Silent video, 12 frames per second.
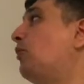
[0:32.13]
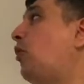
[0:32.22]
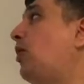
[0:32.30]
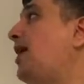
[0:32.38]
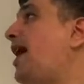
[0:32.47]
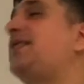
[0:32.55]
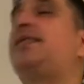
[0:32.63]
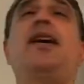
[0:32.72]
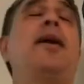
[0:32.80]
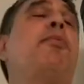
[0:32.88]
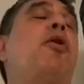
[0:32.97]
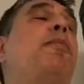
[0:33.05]
mio vuole
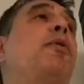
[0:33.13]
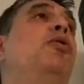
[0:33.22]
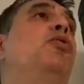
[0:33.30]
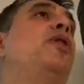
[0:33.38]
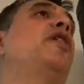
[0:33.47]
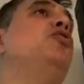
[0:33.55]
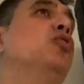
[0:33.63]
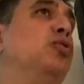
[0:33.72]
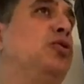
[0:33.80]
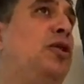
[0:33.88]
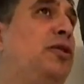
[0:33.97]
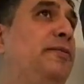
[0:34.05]
essere proprio un
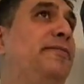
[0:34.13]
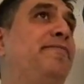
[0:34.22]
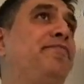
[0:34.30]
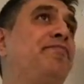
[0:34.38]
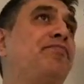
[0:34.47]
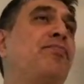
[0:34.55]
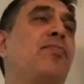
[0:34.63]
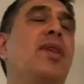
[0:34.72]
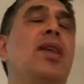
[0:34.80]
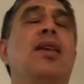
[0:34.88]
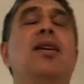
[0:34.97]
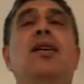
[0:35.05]
aiuto
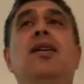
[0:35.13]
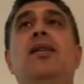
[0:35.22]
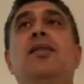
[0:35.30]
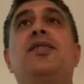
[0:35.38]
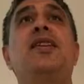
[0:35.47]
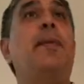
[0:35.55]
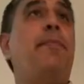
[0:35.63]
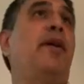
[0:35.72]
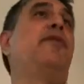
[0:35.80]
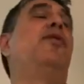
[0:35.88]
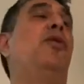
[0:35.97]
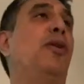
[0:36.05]
sia
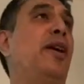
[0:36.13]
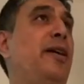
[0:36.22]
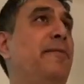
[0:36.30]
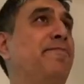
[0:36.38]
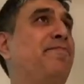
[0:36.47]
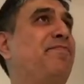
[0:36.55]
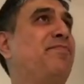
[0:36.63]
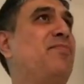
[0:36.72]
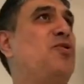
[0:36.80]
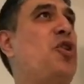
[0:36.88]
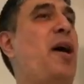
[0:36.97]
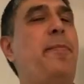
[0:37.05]
per voi,
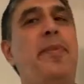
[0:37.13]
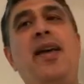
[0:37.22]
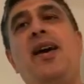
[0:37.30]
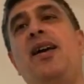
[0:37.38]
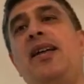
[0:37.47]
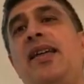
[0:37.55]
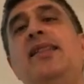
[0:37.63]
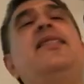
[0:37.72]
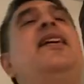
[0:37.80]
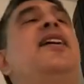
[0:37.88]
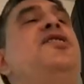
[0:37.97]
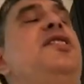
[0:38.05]
cioè per
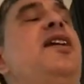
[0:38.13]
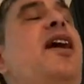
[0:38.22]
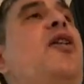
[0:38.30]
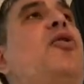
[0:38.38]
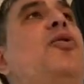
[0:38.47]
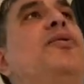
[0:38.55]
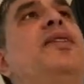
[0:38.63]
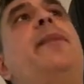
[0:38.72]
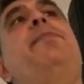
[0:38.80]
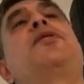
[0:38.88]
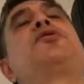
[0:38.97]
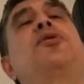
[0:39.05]
interagire con
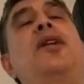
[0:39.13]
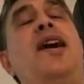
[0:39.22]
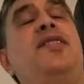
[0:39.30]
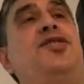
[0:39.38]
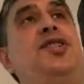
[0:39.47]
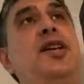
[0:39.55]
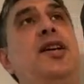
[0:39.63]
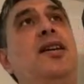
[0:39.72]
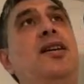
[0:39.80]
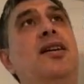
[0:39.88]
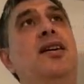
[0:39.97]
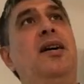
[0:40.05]
dei
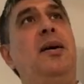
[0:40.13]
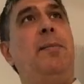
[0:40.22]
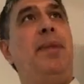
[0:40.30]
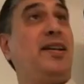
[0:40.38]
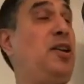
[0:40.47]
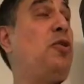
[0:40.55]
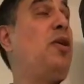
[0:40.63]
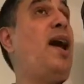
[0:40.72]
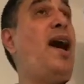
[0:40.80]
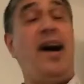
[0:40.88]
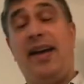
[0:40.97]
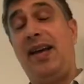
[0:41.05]
personaggi
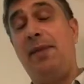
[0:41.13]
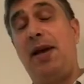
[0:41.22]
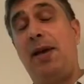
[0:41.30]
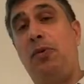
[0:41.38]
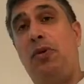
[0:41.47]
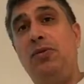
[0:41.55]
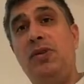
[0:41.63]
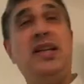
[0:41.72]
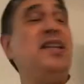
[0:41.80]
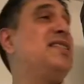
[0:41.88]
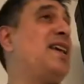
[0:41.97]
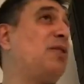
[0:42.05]
particolari che abbiamo
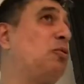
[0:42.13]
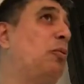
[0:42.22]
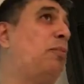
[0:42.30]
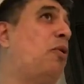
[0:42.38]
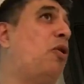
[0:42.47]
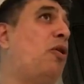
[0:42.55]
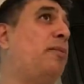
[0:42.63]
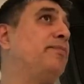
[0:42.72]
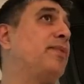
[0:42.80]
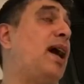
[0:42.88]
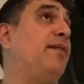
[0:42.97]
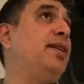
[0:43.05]
iniziato un
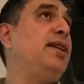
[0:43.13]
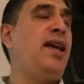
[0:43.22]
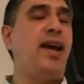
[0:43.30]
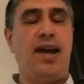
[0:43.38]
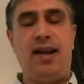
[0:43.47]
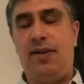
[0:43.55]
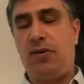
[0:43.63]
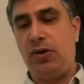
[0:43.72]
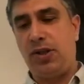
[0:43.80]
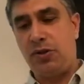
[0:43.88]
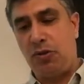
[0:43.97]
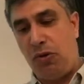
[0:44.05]
po' a vedere la
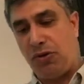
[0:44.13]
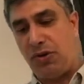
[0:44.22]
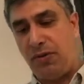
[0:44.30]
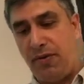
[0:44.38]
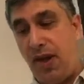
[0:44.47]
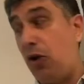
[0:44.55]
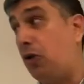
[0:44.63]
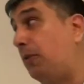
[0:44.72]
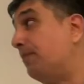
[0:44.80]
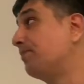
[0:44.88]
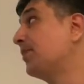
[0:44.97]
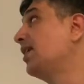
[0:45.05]
volta scorsa,
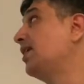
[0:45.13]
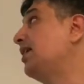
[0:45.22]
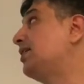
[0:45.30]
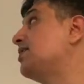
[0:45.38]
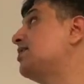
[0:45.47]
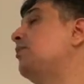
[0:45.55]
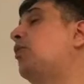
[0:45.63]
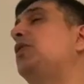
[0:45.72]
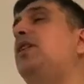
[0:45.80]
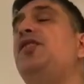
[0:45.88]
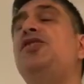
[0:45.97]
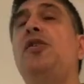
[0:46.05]
ovvero i
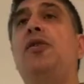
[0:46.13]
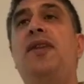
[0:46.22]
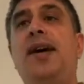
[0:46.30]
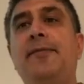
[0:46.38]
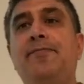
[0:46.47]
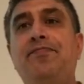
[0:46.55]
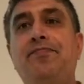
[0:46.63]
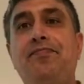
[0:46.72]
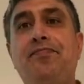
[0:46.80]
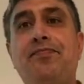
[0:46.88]
testimoni di Geova,